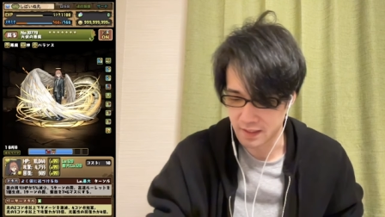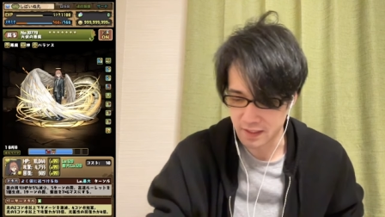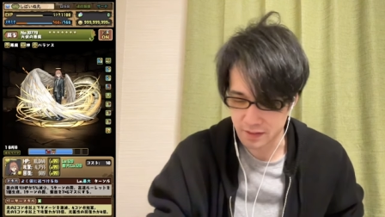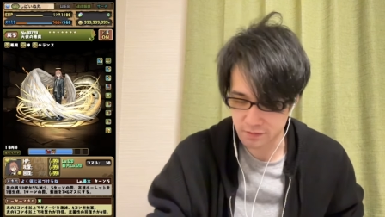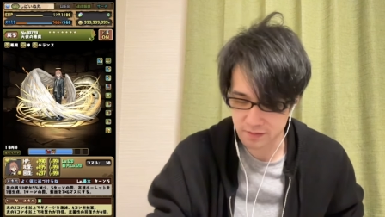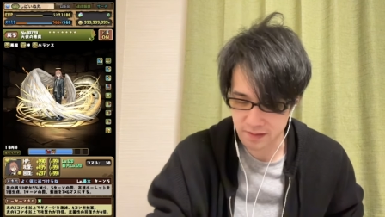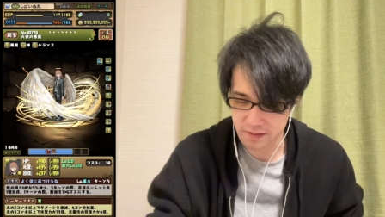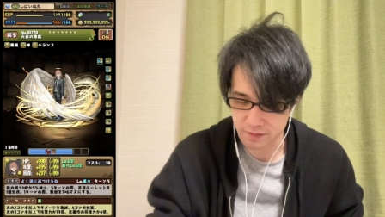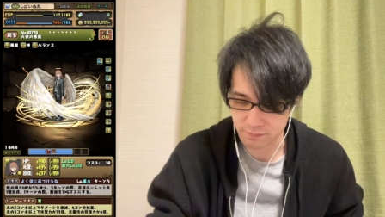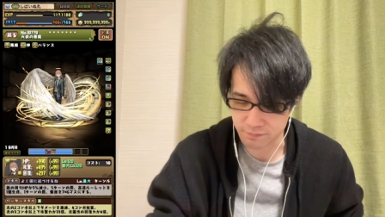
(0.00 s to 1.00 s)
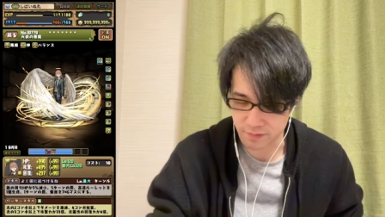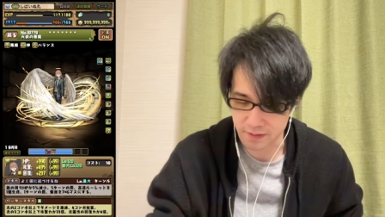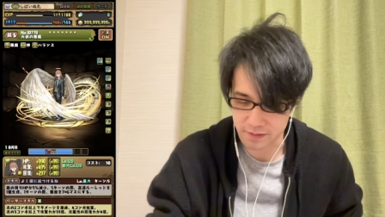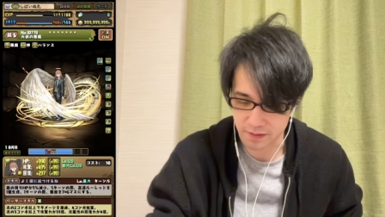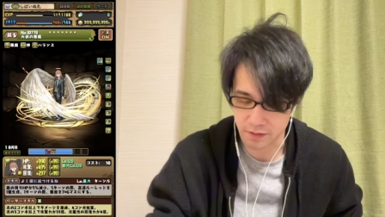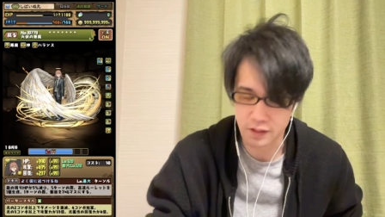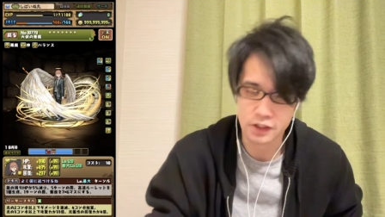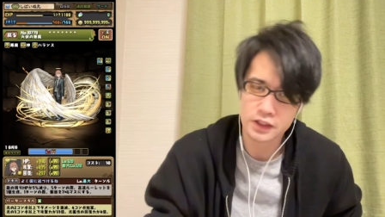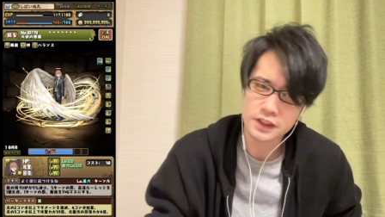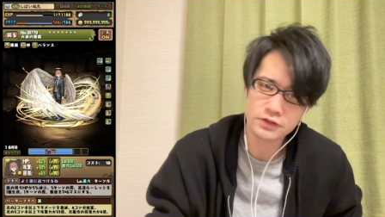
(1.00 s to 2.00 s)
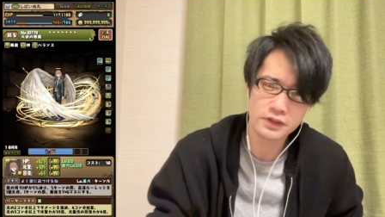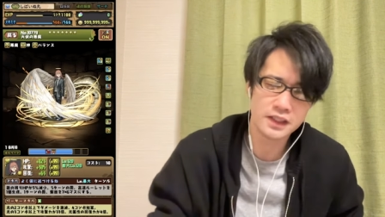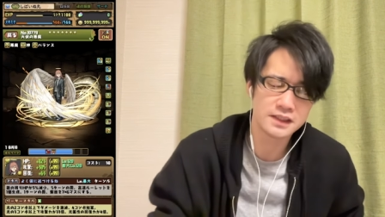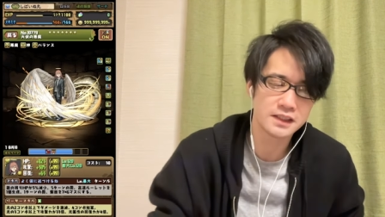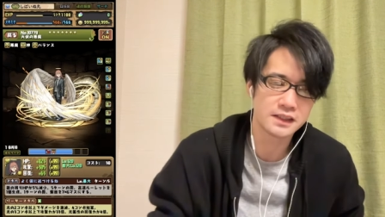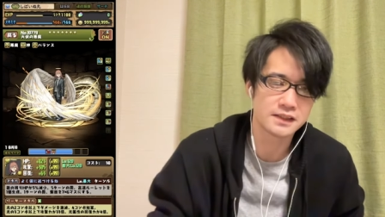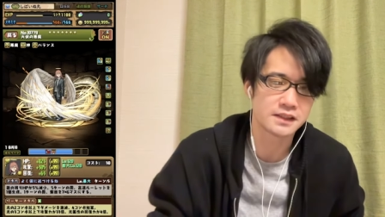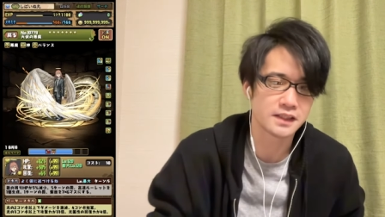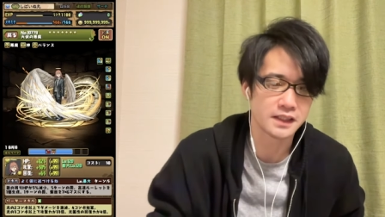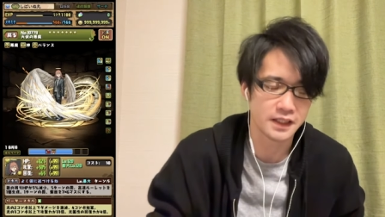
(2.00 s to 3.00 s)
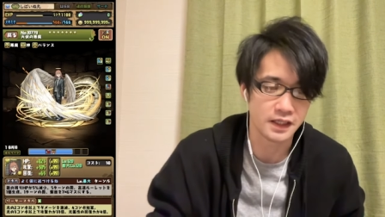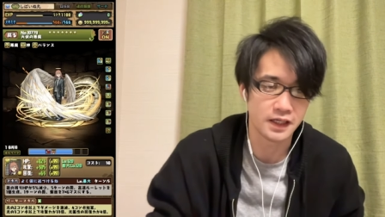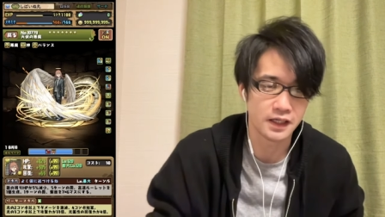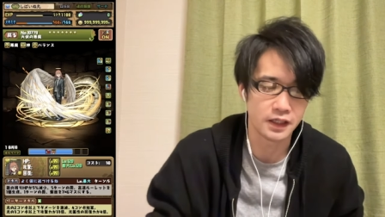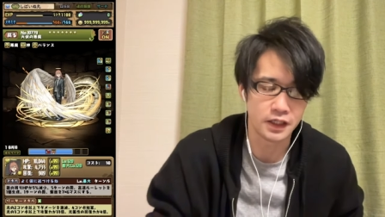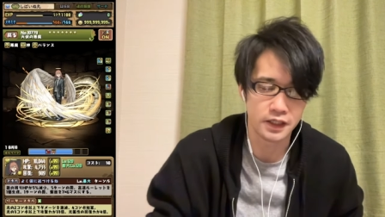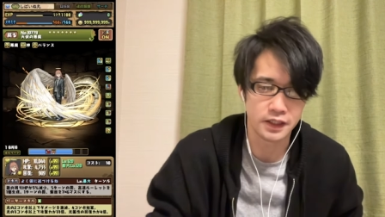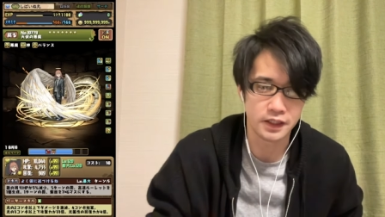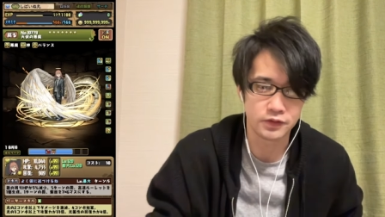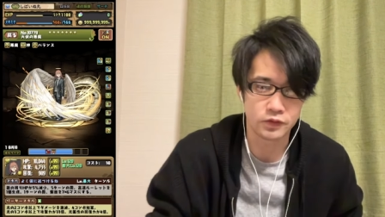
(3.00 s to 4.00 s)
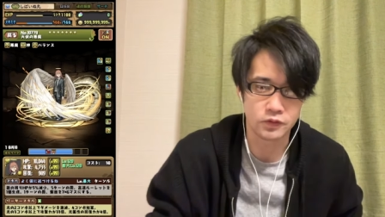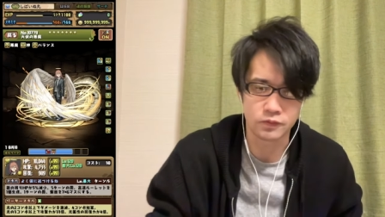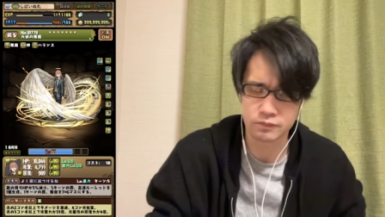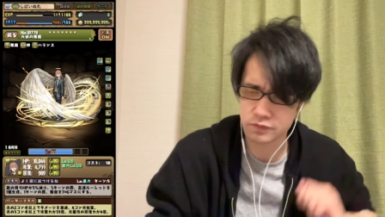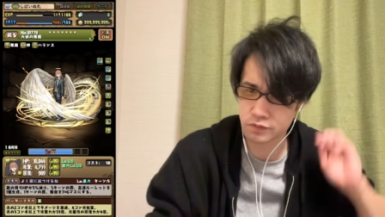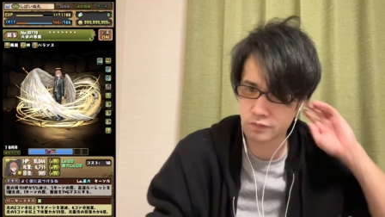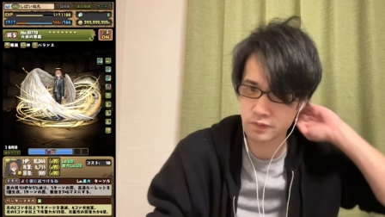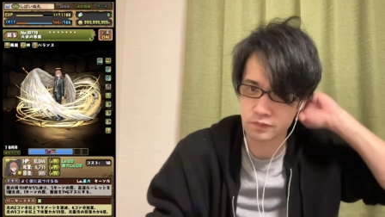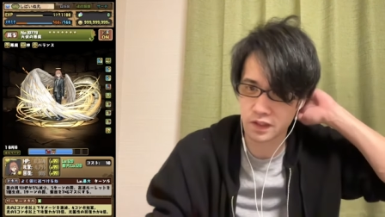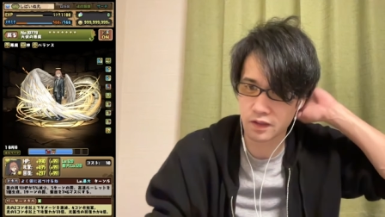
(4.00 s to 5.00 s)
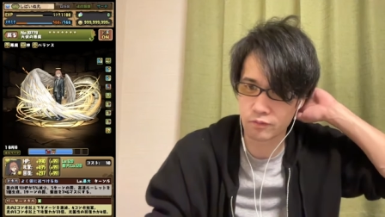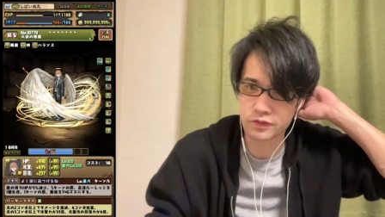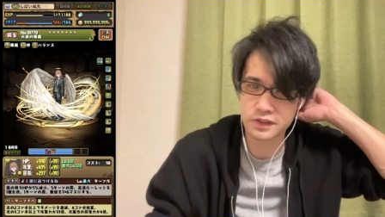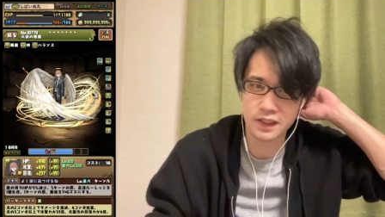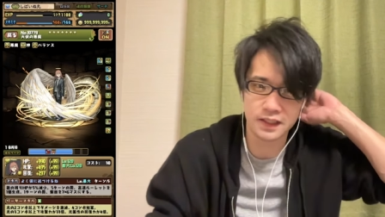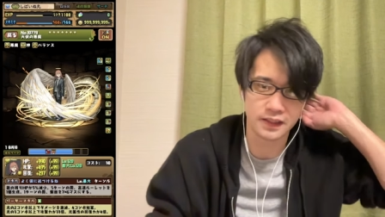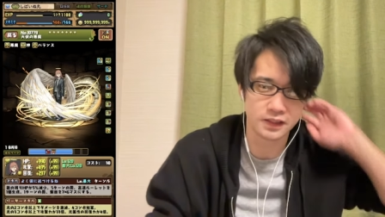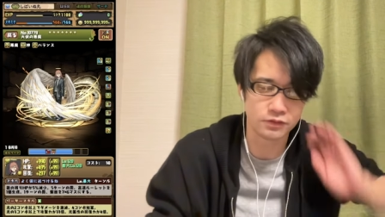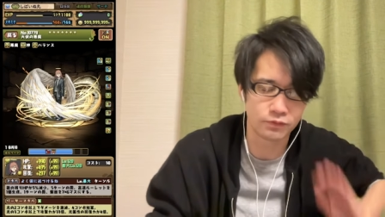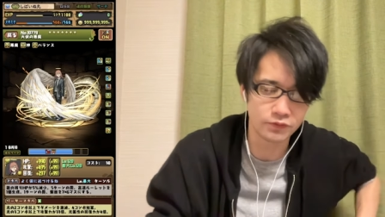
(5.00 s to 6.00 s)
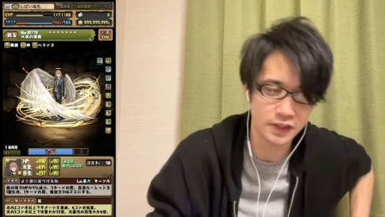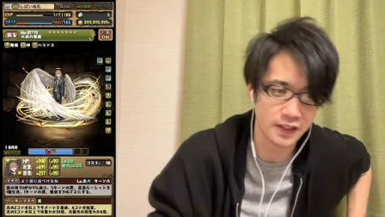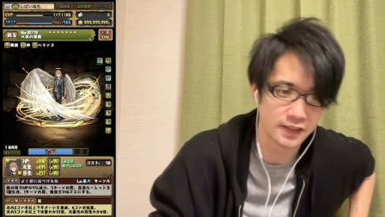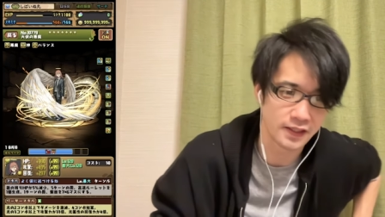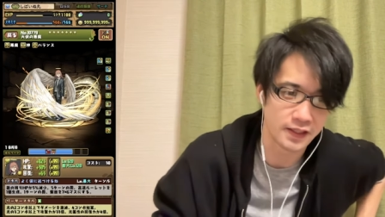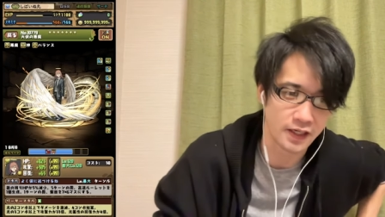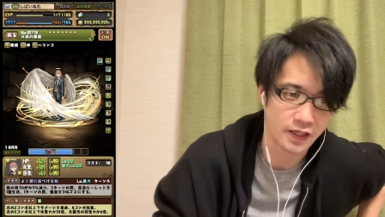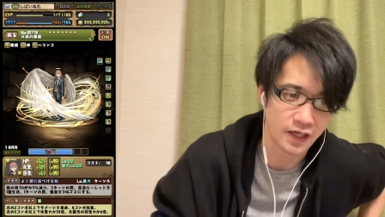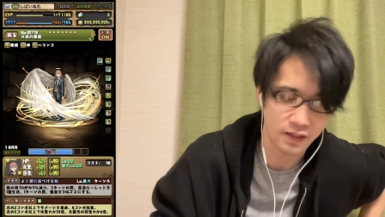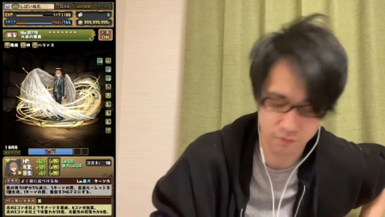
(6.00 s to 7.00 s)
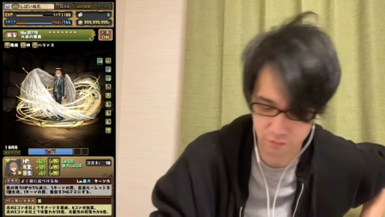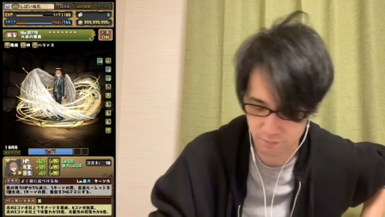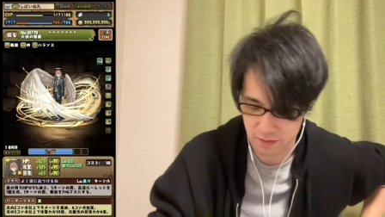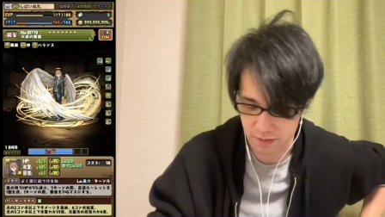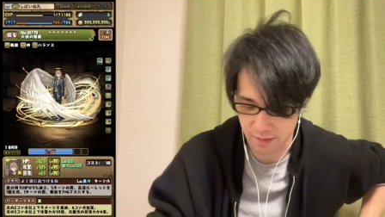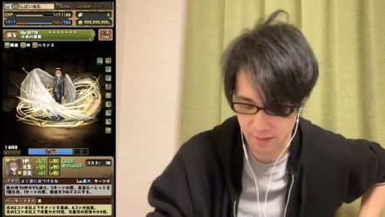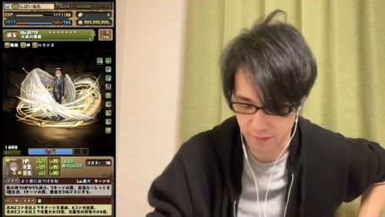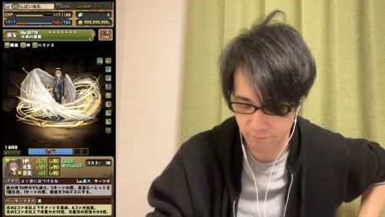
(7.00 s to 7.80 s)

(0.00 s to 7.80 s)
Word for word: え、直接気分プラスに、一応離脱に対してつけてね、はい。えーと、その枠なんか思いつかなかったんで、ちょっともったいないんで、はい。あげときました。はい。